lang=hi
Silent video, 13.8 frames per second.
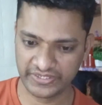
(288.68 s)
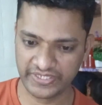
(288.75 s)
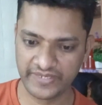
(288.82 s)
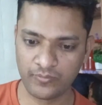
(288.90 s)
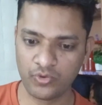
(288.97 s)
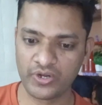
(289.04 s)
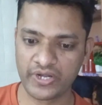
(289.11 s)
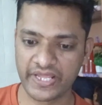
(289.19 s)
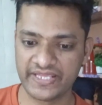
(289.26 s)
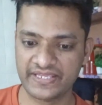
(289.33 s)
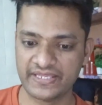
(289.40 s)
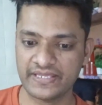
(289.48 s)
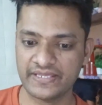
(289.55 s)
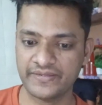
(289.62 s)
ये बोल रहा है
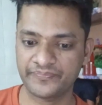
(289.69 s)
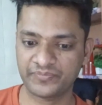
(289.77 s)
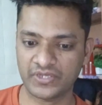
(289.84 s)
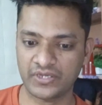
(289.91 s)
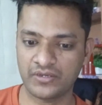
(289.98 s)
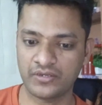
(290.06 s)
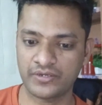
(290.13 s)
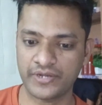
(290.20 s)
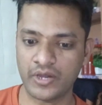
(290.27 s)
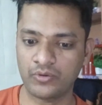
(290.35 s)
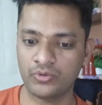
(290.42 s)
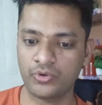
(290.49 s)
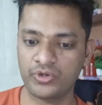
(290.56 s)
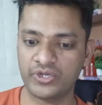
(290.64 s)
कि
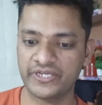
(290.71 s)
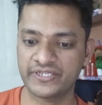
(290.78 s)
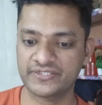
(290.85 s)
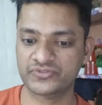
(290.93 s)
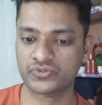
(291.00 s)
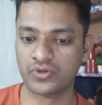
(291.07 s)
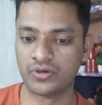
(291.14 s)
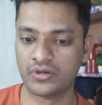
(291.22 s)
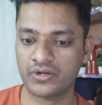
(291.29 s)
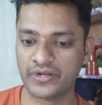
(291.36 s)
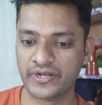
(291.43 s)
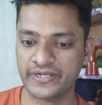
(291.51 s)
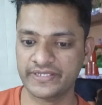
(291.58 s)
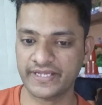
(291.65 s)
डाउनलोड लिंक इज़
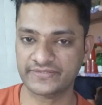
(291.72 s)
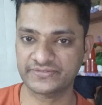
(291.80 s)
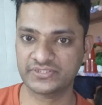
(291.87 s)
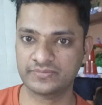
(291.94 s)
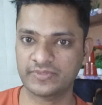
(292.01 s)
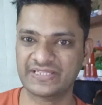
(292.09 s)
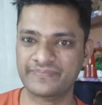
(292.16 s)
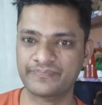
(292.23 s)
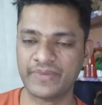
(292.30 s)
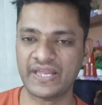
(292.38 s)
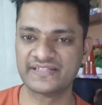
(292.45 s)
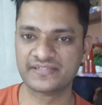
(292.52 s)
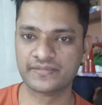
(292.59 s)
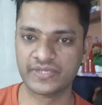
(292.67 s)
ऑलरेडी एग्जिट मतलब
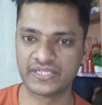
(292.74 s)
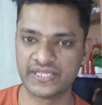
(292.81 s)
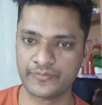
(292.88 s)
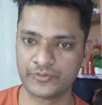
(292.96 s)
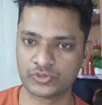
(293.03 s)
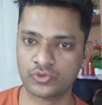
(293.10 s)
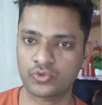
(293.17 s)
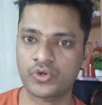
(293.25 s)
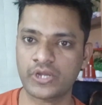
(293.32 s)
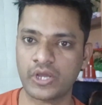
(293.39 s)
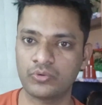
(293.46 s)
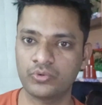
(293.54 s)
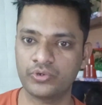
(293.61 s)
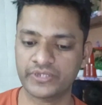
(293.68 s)
पहले से मैंने ये एपिसोड को
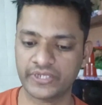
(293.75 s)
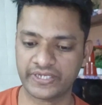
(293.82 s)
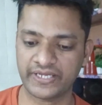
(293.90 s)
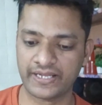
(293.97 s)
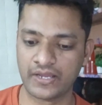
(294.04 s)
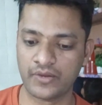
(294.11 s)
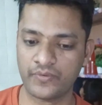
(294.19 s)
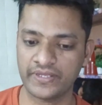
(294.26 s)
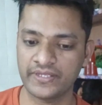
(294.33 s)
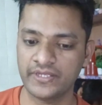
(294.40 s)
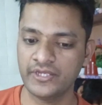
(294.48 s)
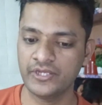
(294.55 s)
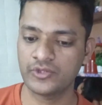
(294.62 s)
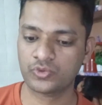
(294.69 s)
डाउनलोड करके रखा हुआ
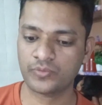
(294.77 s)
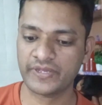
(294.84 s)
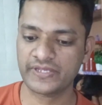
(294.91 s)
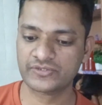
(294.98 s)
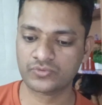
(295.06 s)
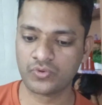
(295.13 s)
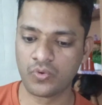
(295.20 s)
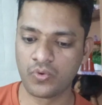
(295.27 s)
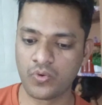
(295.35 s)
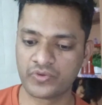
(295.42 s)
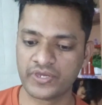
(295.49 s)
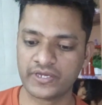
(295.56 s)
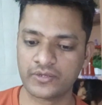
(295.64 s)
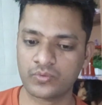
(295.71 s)
है तो मैं इसको
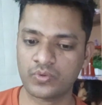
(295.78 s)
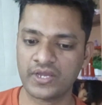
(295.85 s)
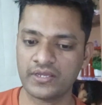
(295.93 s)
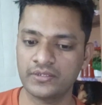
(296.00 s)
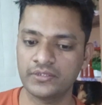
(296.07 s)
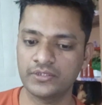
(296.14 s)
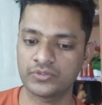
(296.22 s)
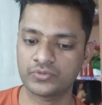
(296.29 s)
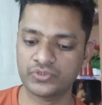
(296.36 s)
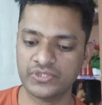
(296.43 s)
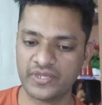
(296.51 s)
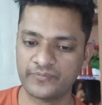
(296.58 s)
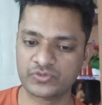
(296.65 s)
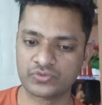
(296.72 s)
ओके करूँगा तो
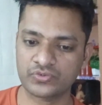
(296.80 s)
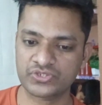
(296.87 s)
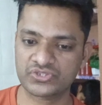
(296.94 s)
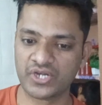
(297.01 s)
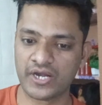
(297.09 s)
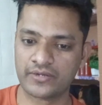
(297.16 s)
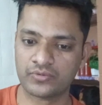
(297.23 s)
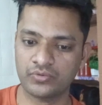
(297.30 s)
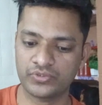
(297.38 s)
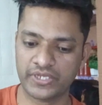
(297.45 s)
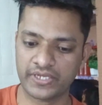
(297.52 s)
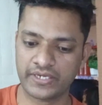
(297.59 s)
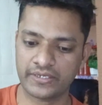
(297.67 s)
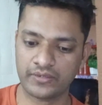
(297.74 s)
ये एपिसोड स्टार्ट हो
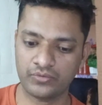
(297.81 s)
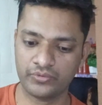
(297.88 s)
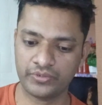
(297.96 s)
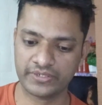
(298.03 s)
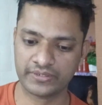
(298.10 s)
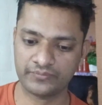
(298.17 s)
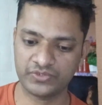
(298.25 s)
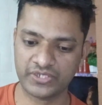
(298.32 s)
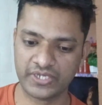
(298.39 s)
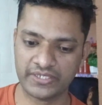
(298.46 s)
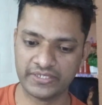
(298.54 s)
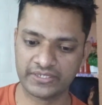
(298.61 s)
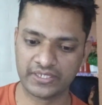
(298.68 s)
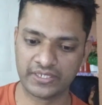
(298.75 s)
जाएगा डाउनलोडिंग अब
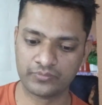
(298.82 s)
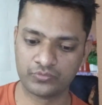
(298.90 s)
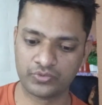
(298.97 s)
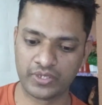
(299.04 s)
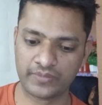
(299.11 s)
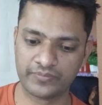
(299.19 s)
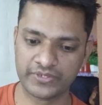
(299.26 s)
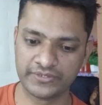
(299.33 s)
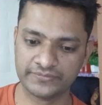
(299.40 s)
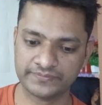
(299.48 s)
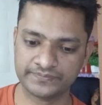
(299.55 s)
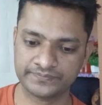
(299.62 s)
दिखा देते हैं आपको यहाँ पे